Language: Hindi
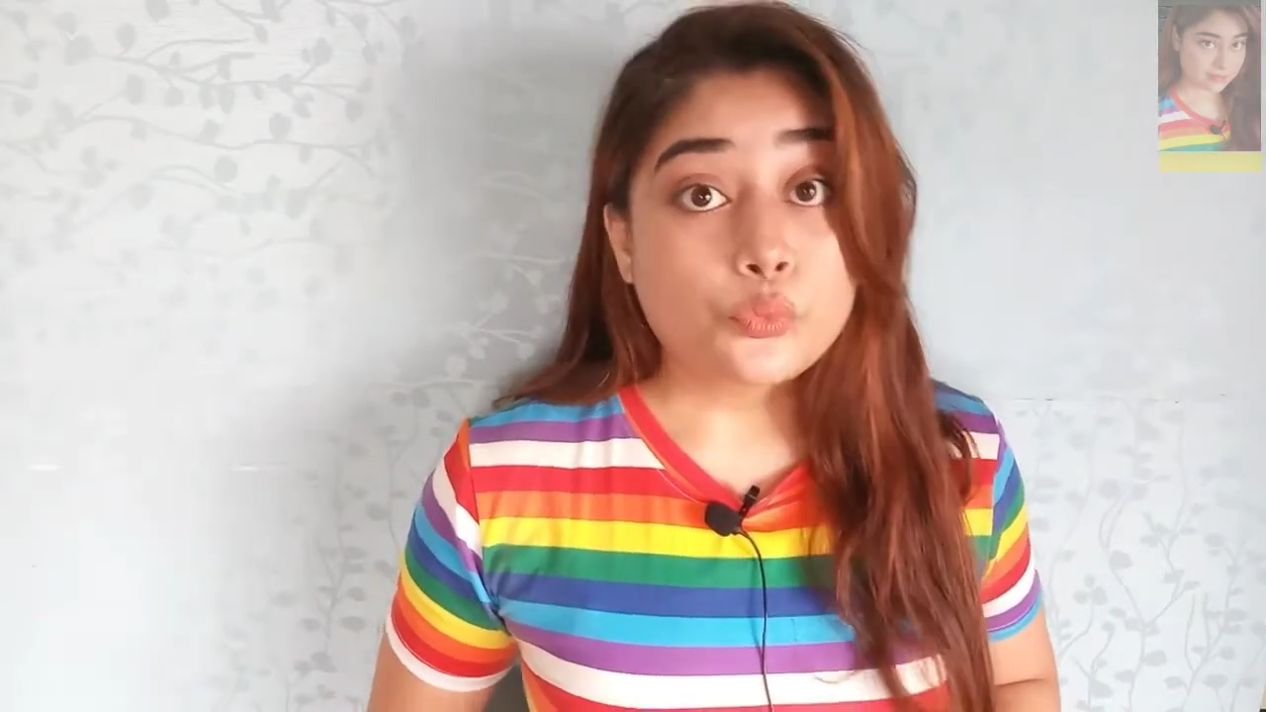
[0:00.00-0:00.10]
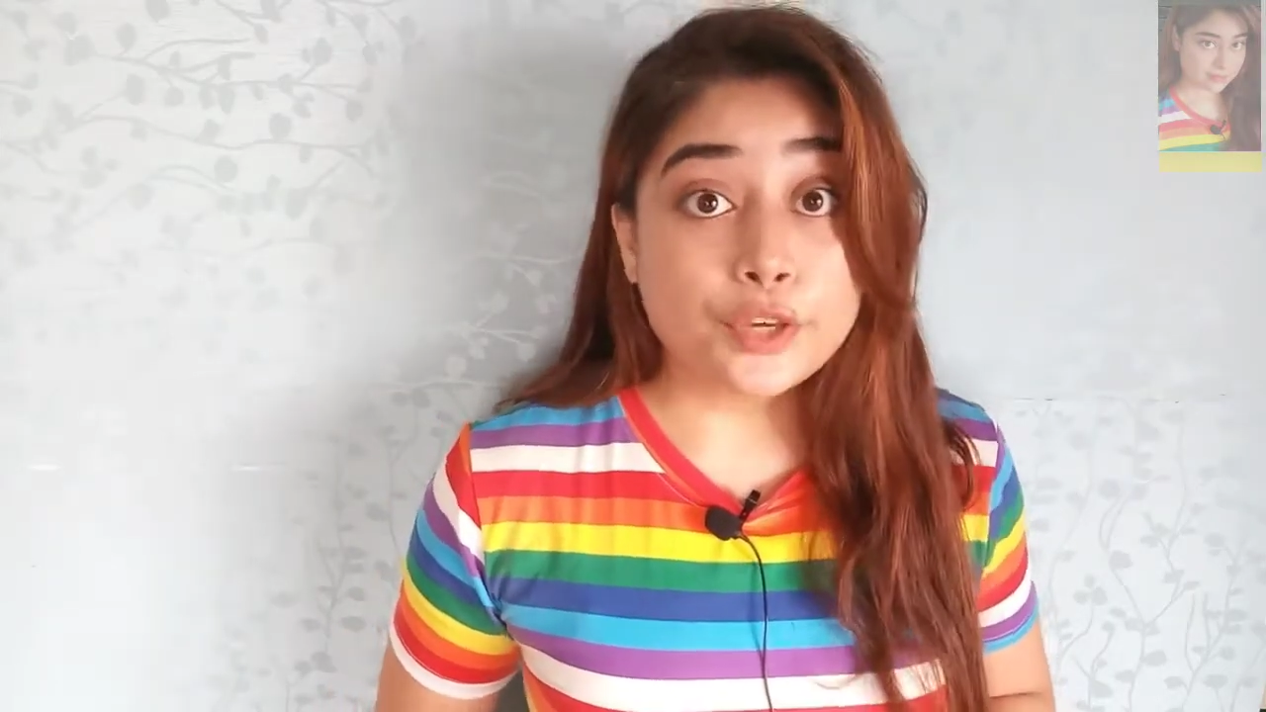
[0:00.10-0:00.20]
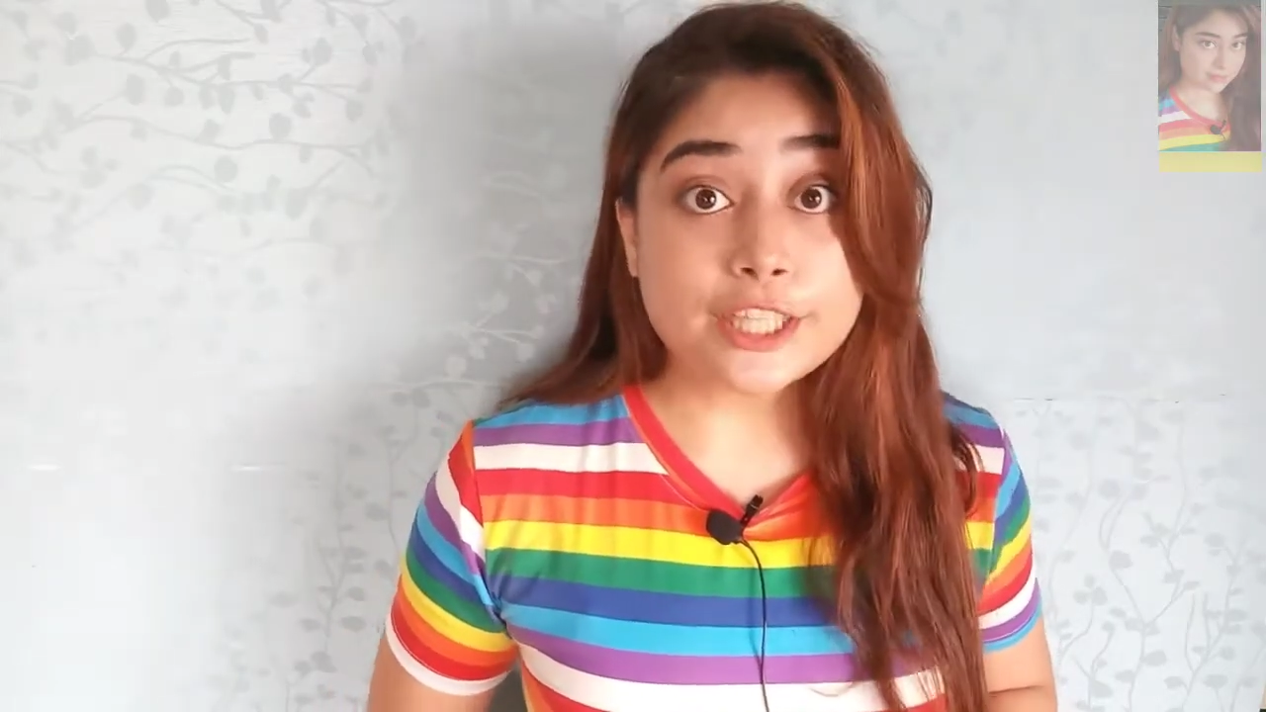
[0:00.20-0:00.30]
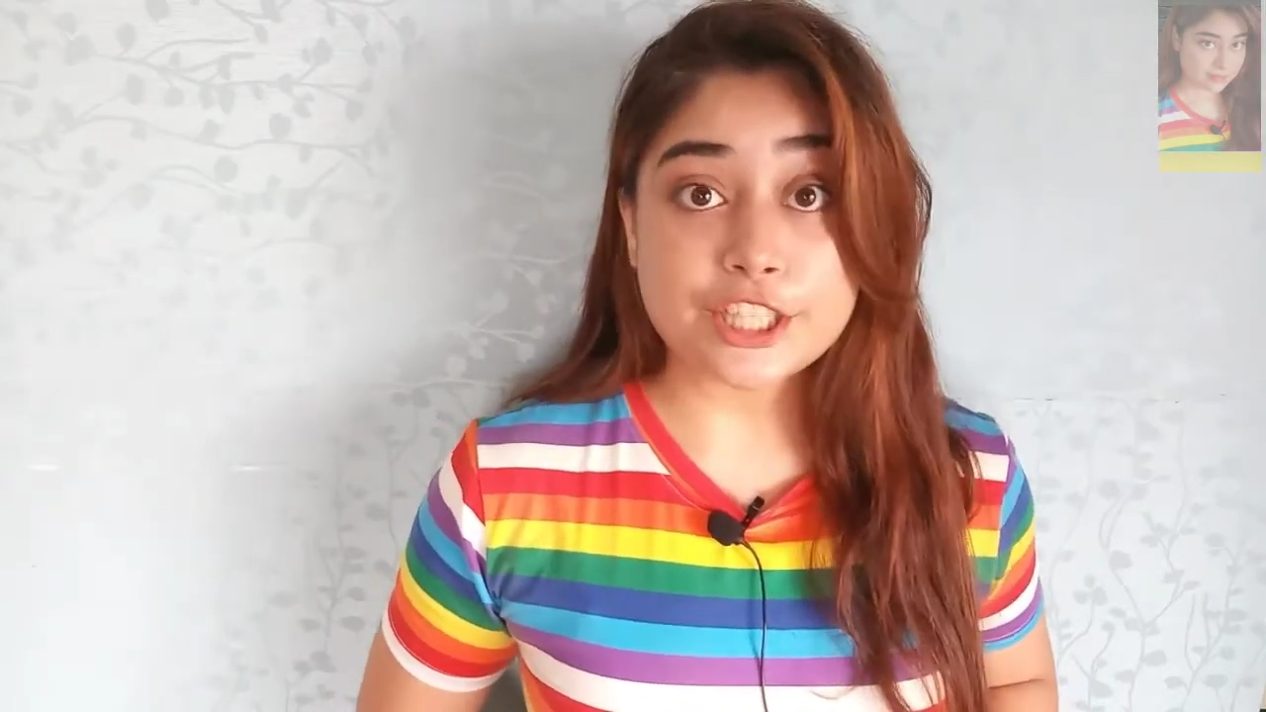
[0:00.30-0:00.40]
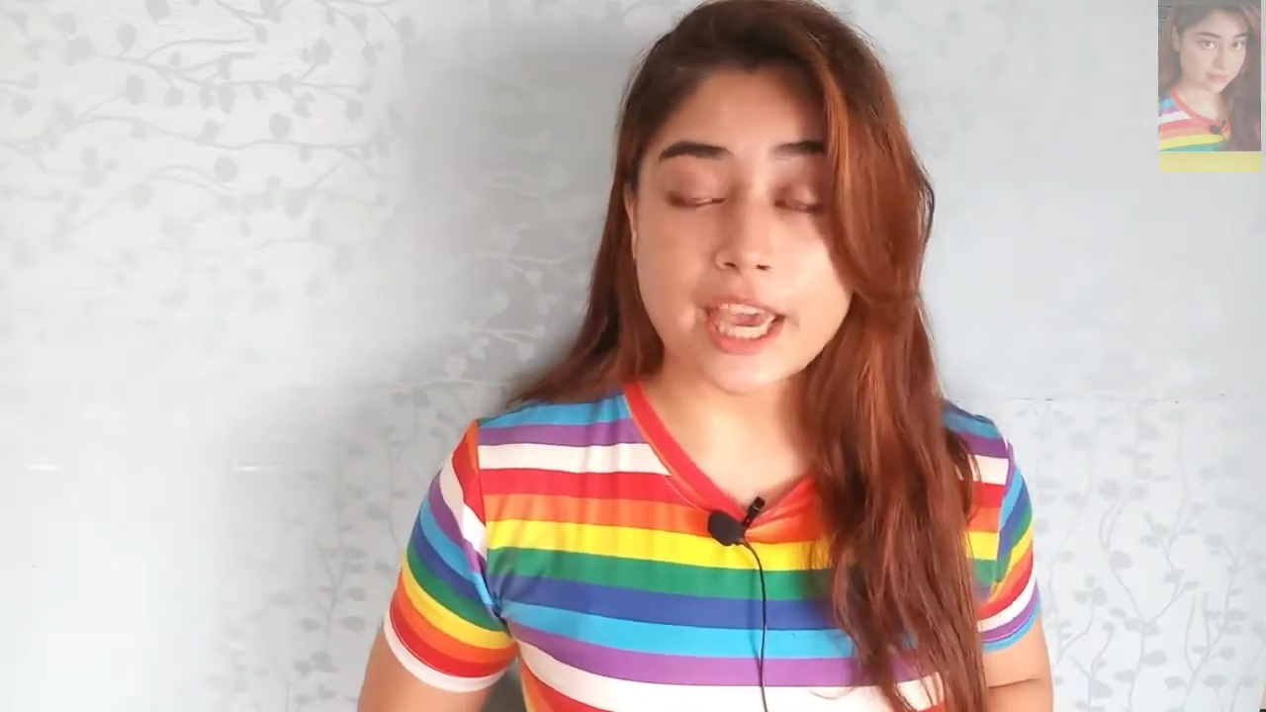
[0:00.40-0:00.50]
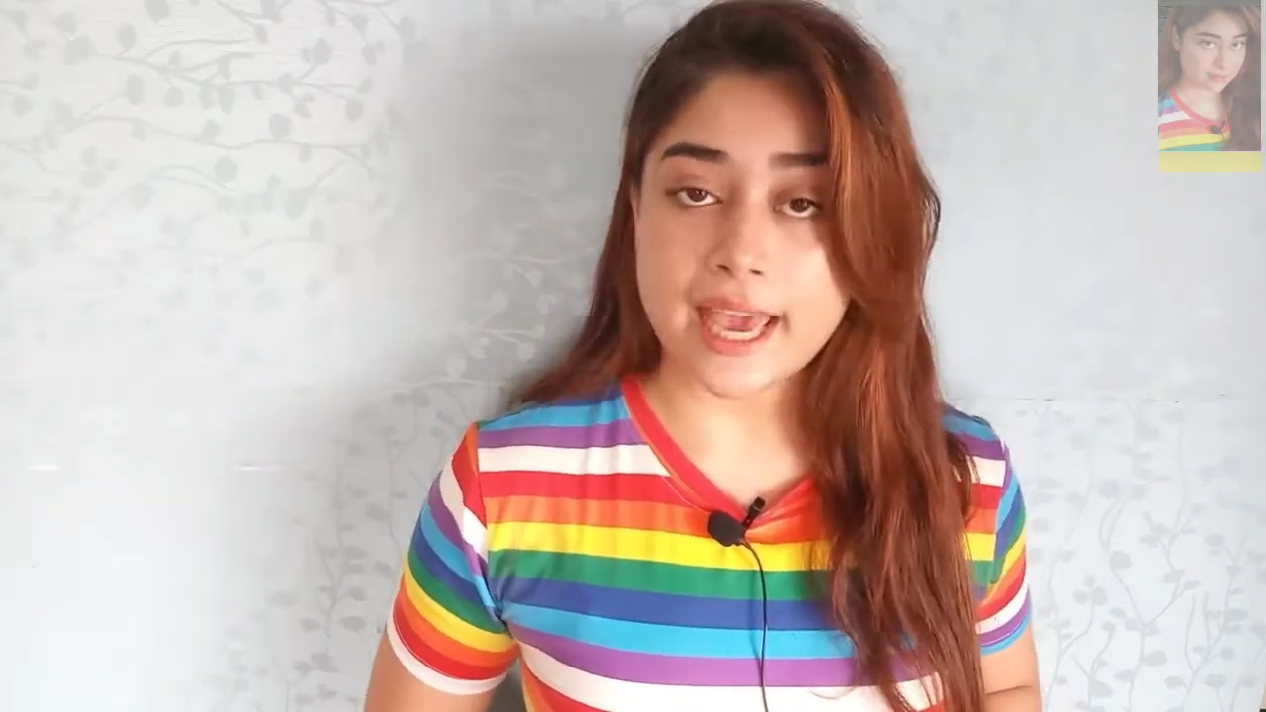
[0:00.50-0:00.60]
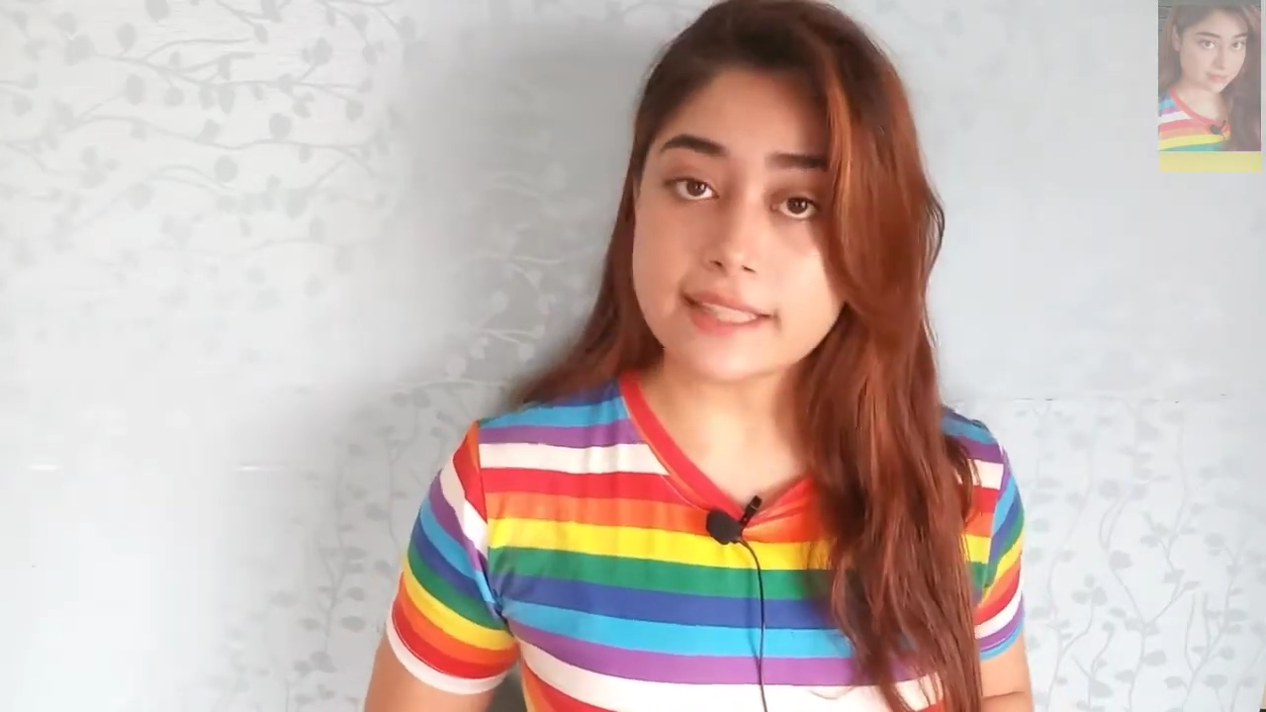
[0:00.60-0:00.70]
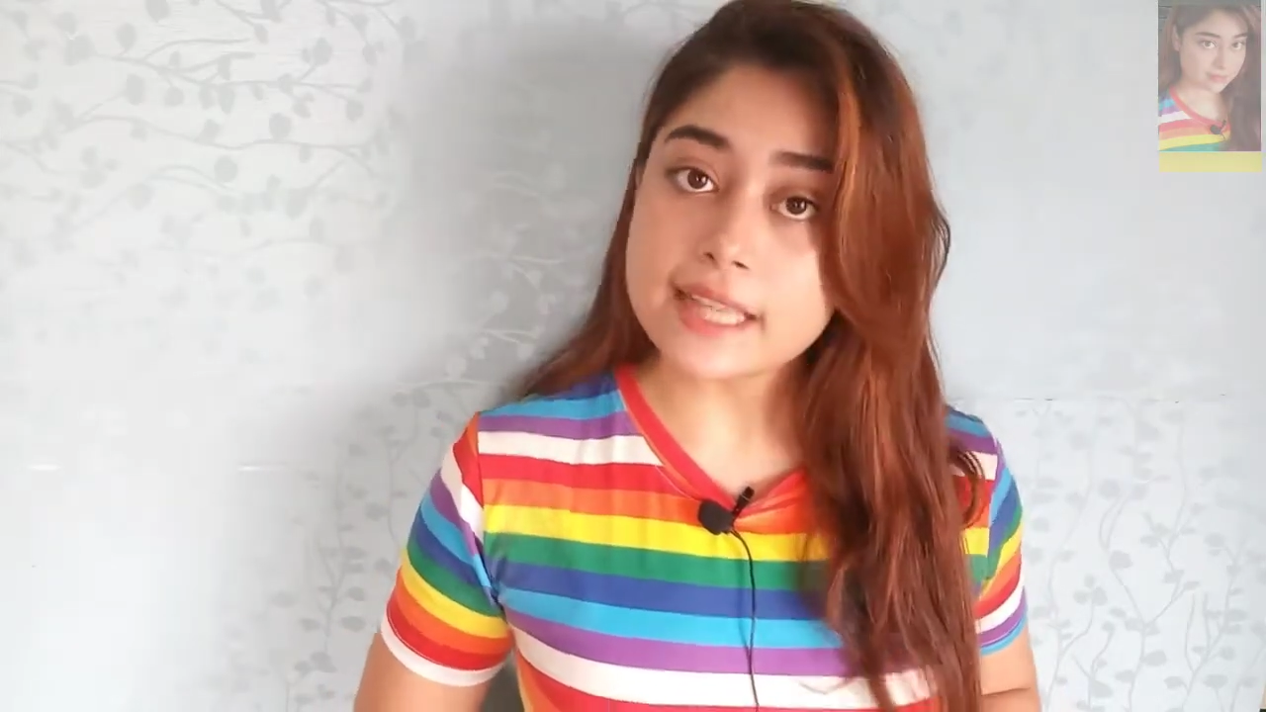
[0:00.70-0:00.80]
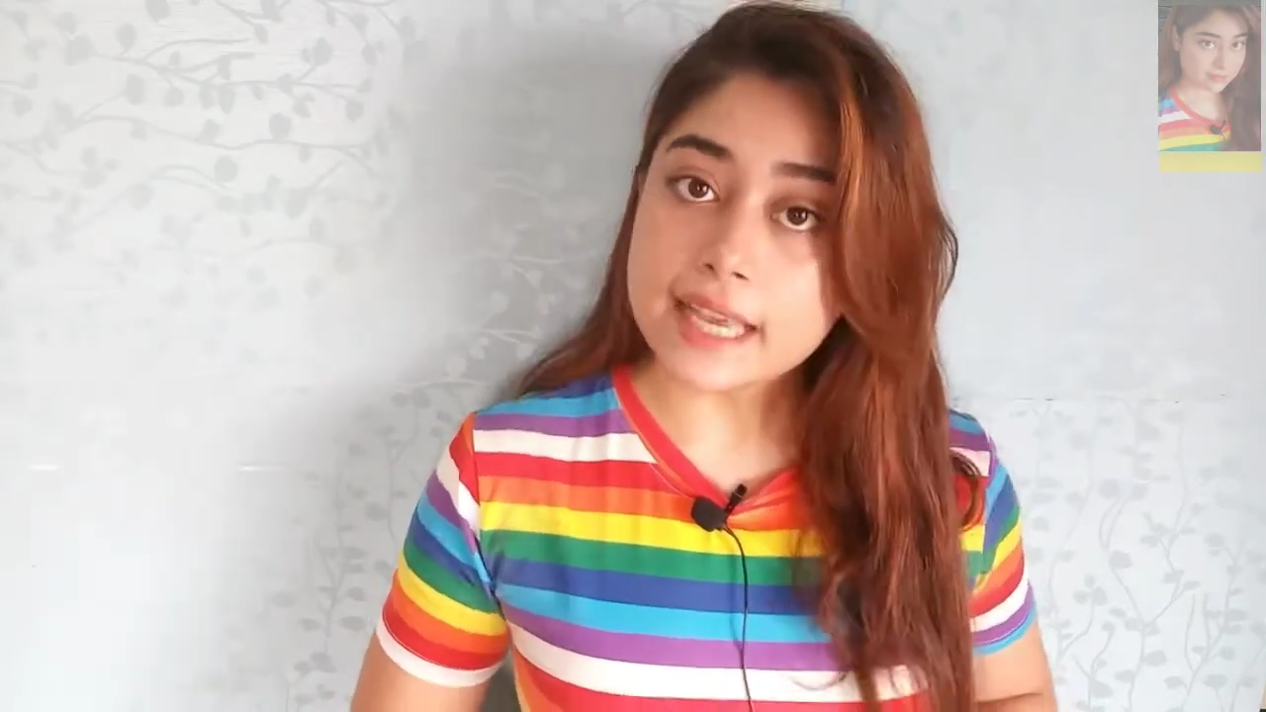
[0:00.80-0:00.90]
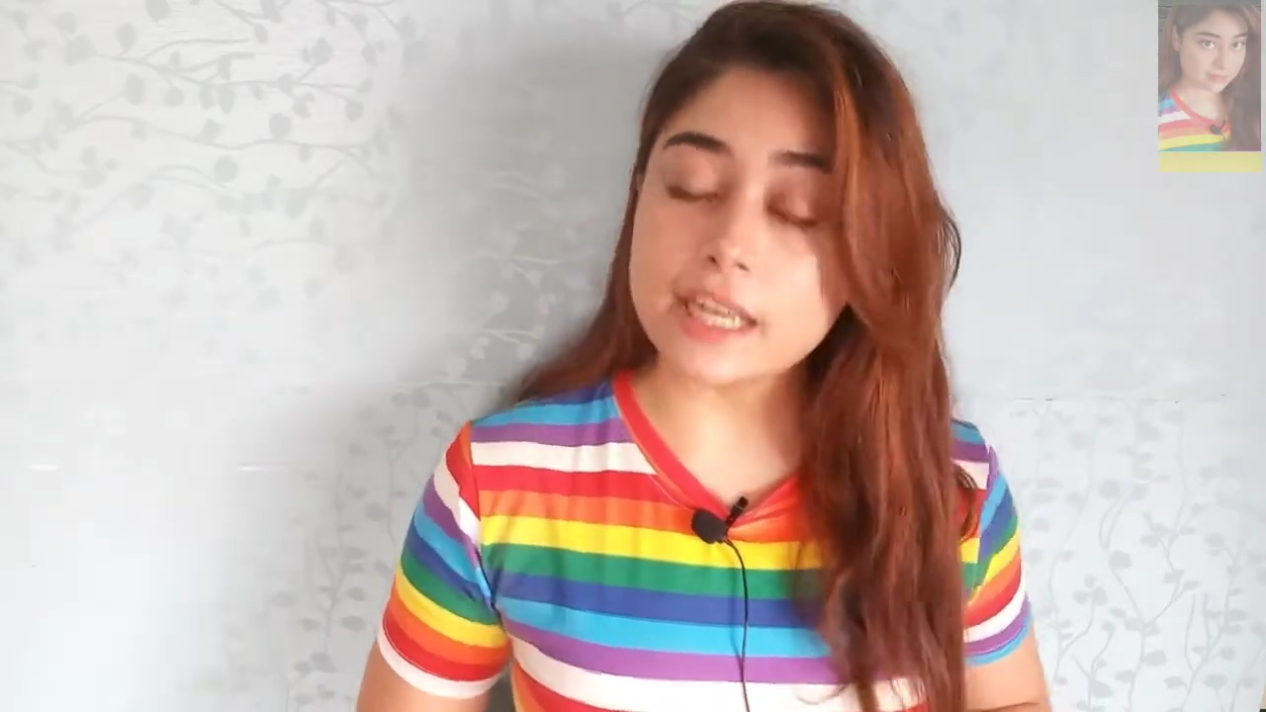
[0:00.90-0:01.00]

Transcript: विच हैज़